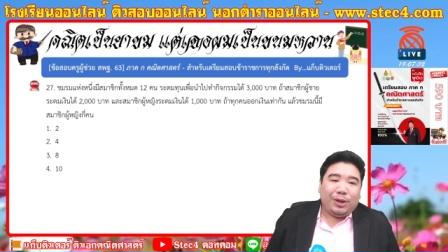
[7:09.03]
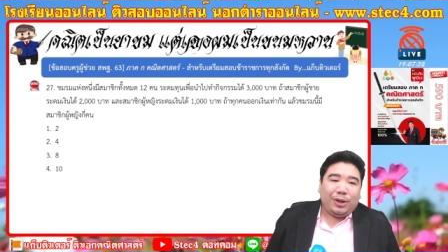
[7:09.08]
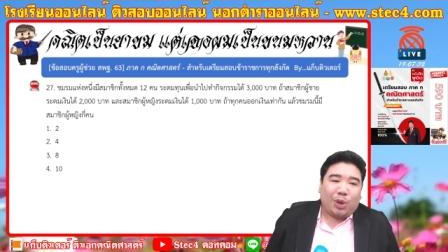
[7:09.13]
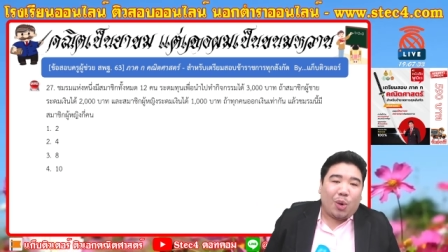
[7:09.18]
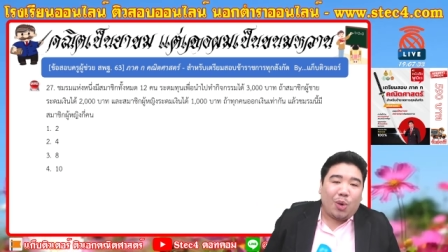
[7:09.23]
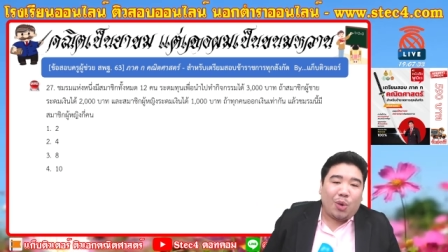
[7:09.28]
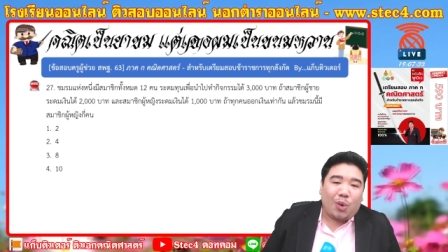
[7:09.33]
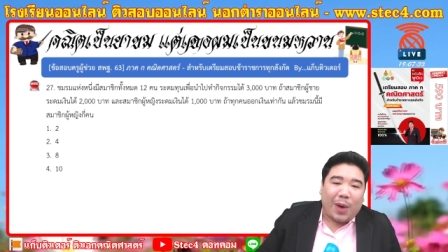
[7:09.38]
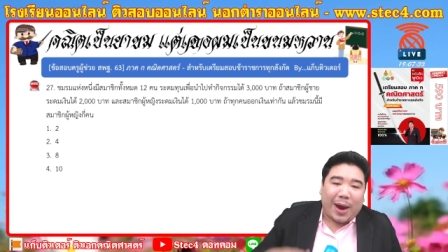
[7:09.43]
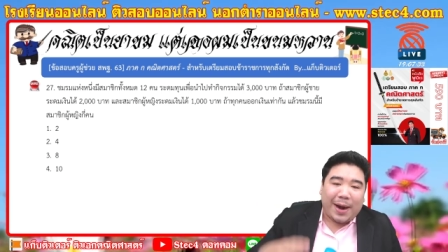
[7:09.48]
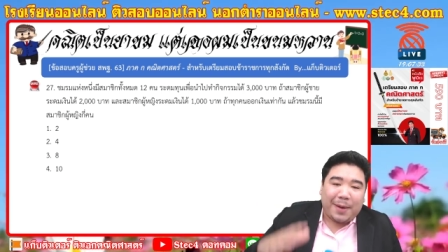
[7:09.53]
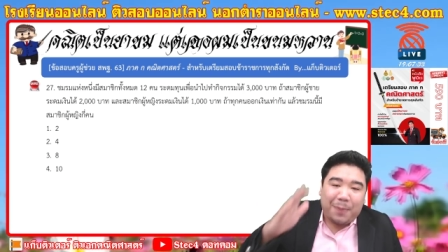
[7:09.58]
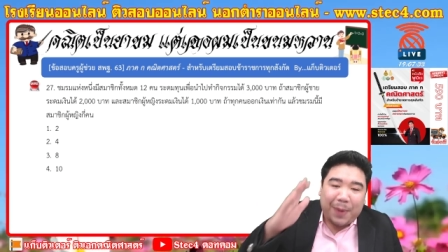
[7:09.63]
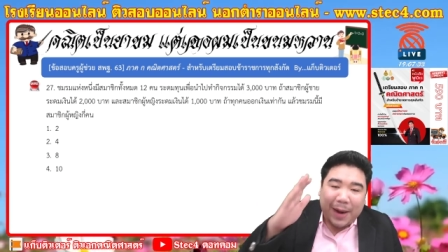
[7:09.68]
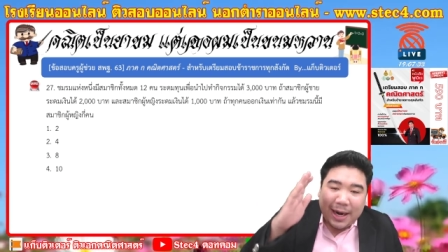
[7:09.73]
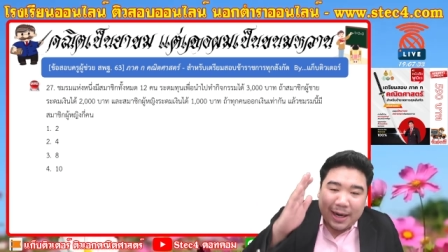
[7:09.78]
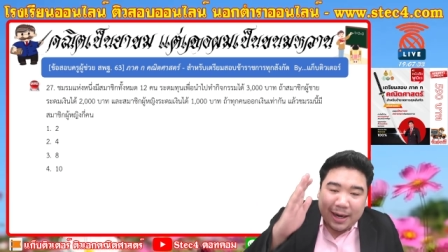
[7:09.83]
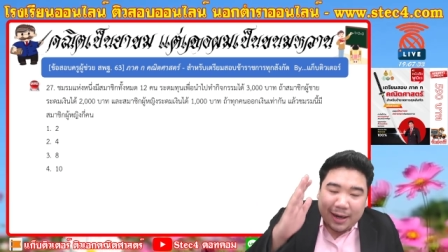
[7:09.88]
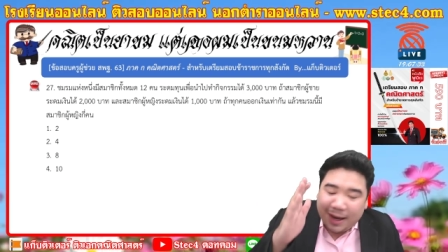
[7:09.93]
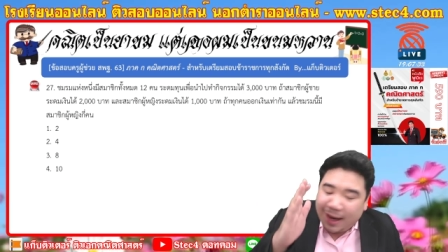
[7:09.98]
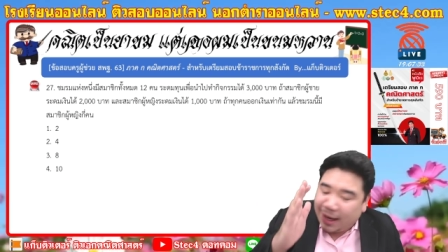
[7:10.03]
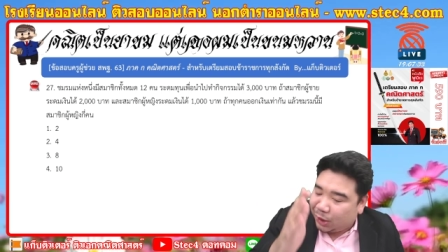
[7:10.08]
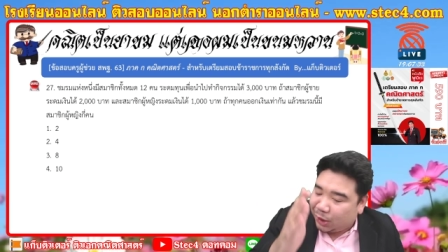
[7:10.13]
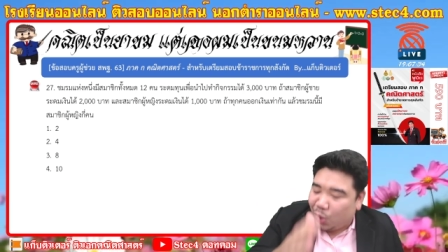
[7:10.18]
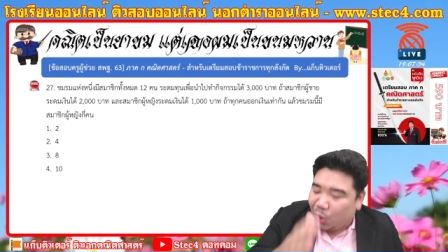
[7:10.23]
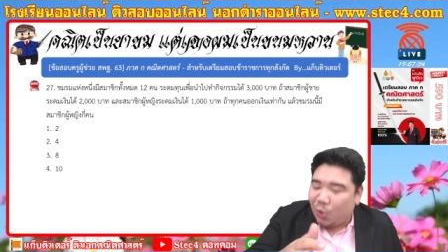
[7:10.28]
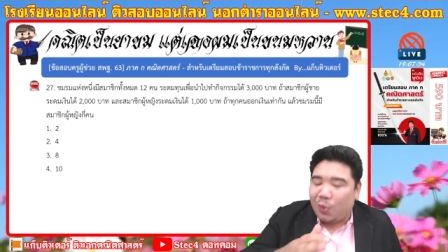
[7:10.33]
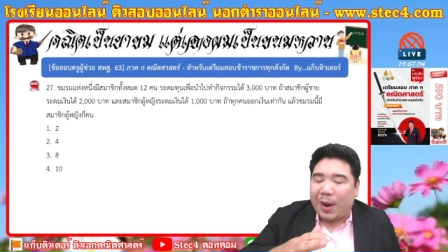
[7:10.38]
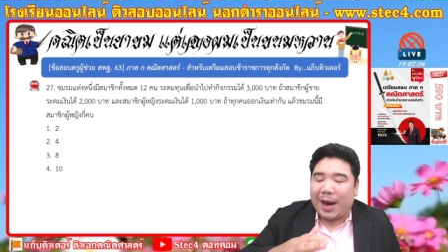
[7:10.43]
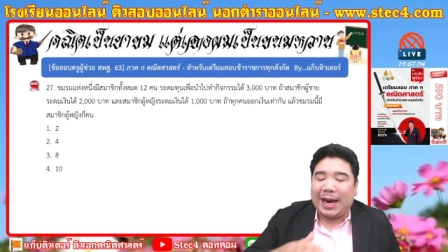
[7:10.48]
ทุกวันพฤอ่ะ
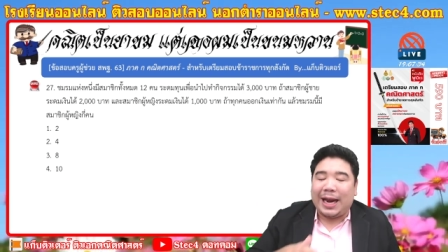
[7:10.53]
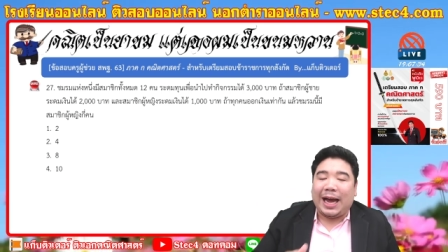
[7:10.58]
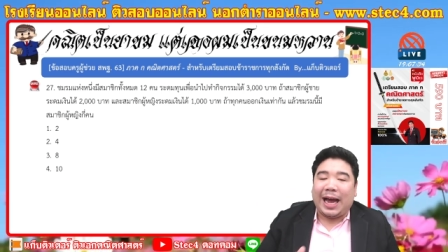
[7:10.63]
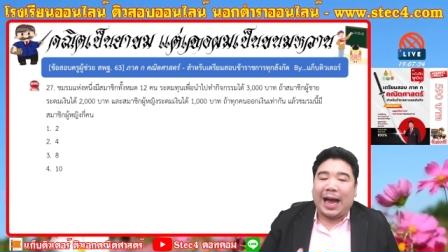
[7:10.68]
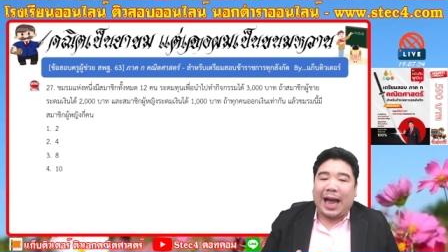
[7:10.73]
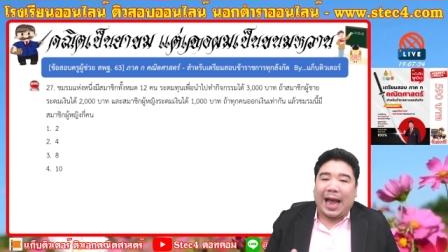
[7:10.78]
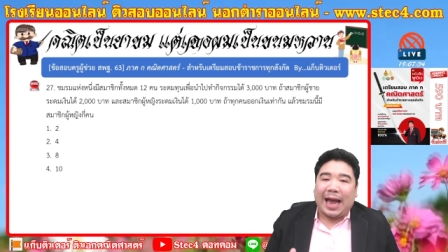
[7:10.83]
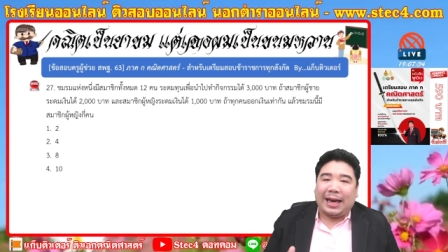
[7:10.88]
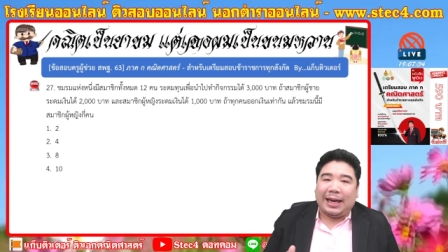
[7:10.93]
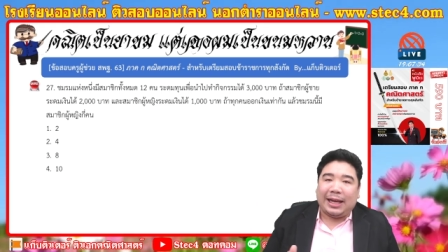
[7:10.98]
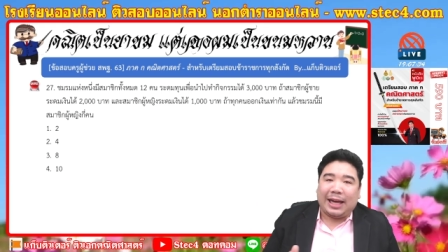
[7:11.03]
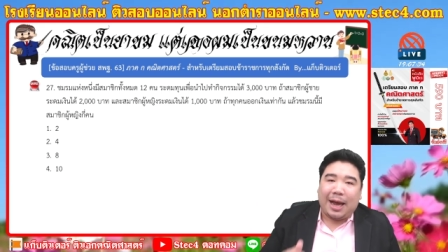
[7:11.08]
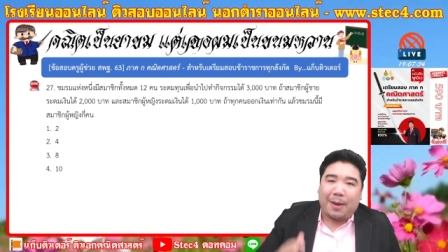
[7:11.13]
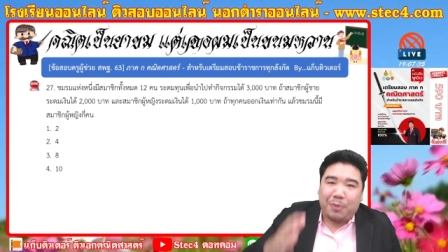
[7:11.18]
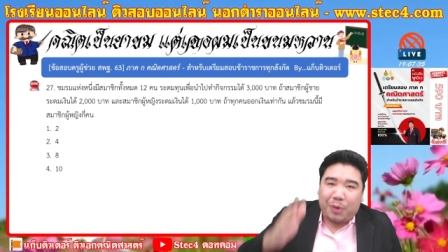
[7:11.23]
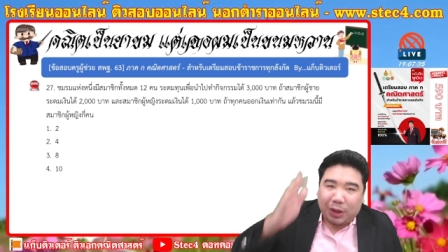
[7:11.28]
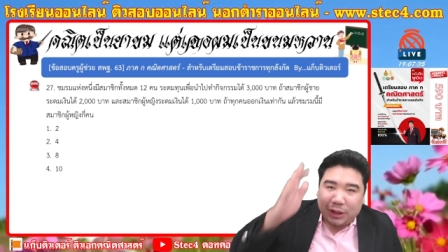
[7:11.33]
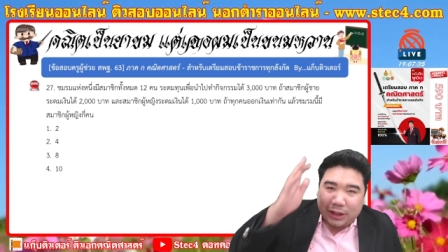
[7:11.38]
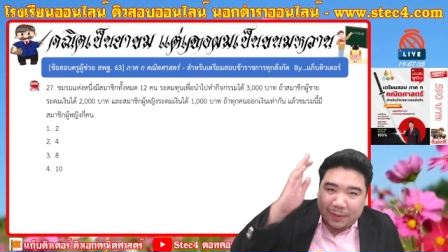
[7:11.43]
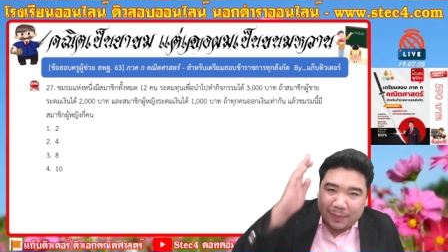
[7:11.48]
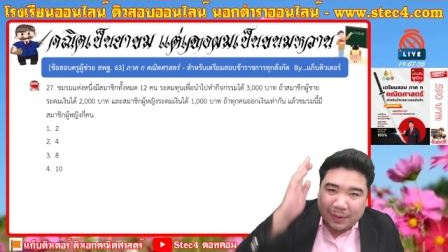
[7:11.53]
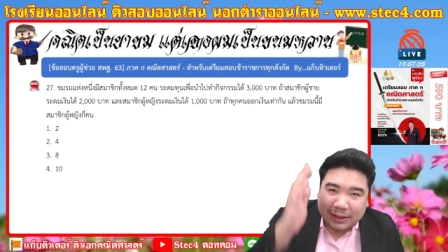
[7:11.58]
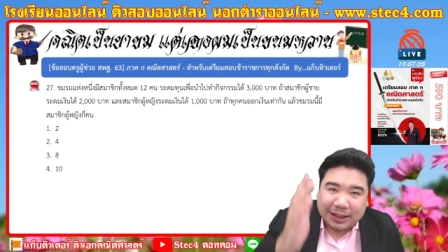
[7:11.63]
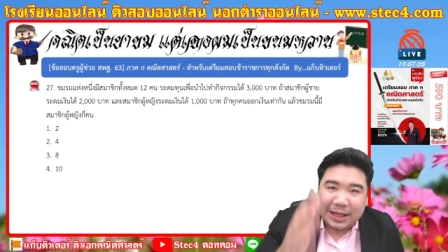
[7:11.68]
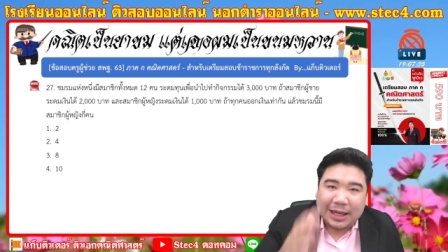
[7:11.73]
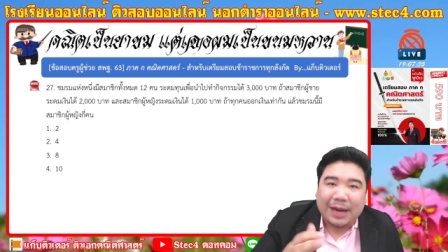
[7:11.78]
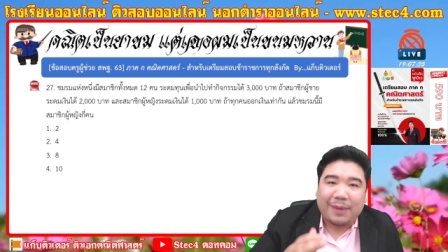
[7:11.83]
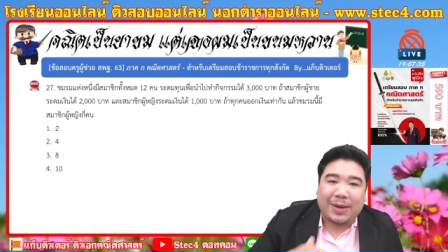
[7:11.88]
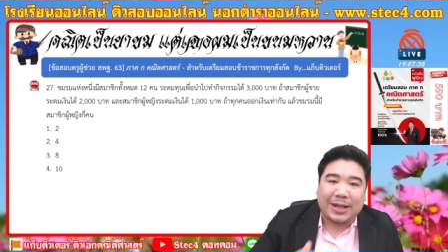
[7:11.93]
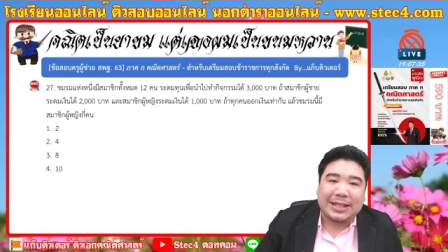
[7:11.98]
ทุกวันอังคารนะครับน้องจะมาเจ
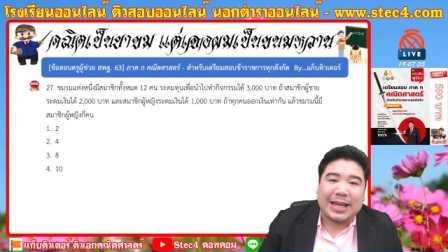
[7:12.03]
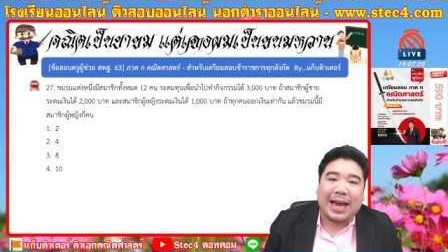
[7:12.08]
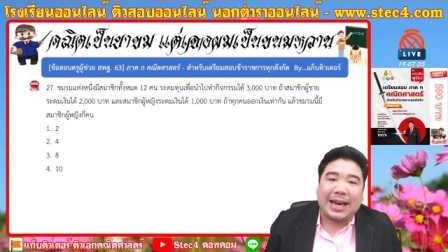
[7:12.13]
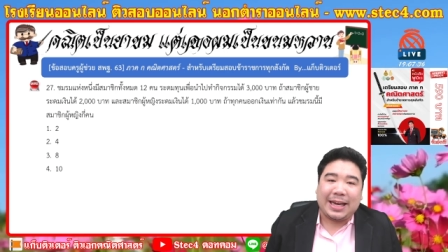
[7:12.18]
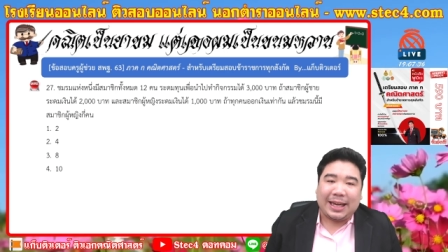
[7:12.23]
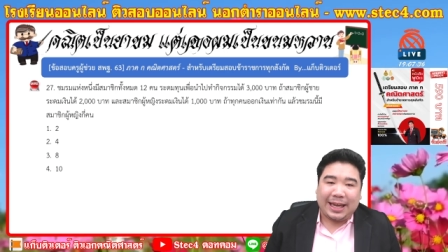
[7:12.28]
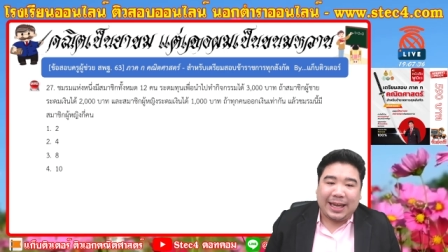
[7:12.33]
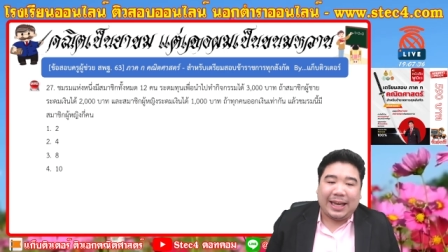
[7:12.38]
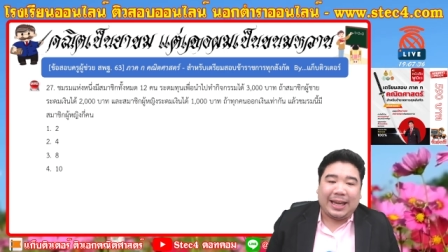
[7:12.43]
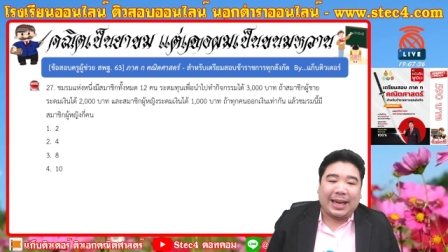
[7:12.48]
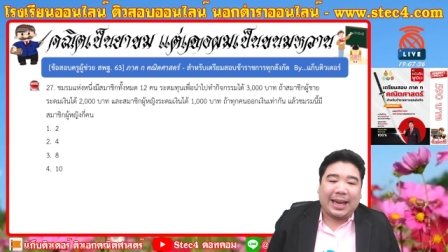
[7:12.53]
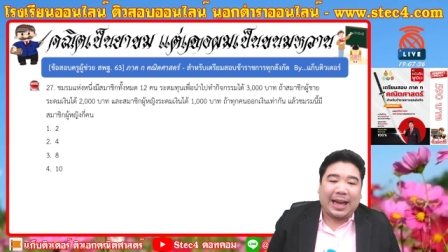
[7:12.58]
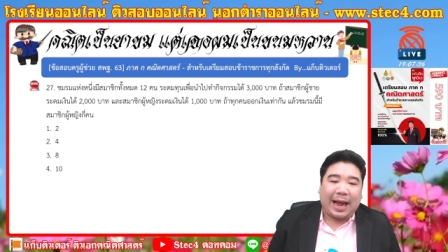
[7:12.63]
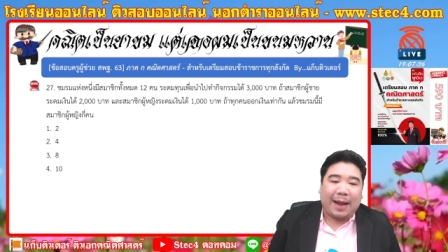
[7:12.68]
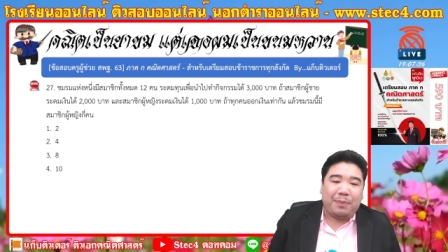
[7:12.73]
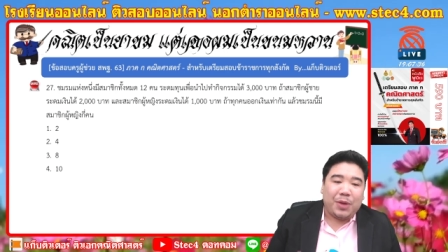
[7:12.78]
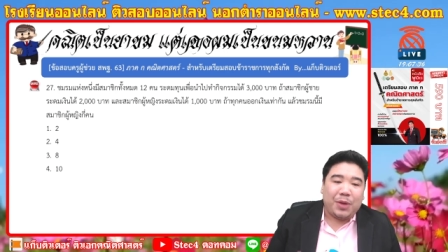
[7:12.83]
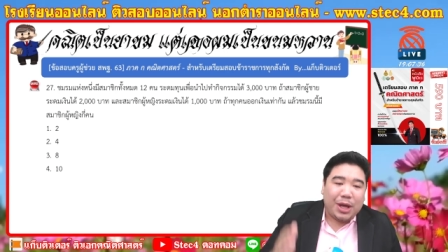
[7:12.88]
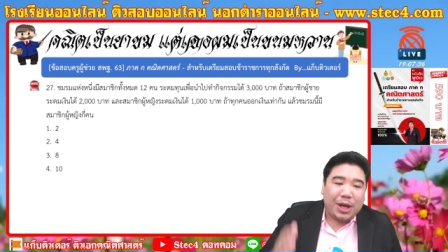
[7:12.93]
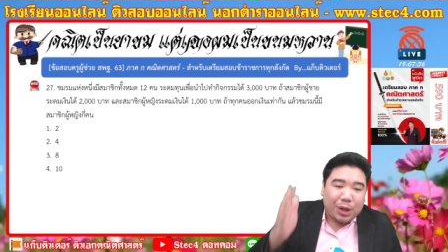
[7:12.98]
อกับอาจารย์อย่างนี้นะครับ